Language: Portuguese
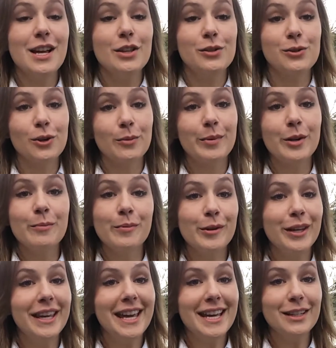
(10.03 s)
sobre o
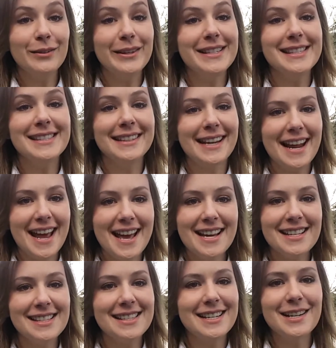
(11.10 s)
porquê do
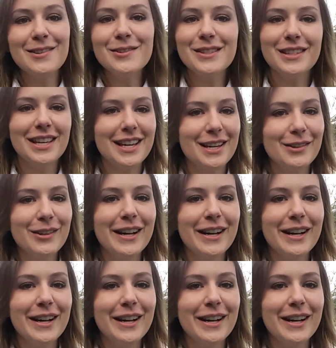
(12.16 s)
estresse não ser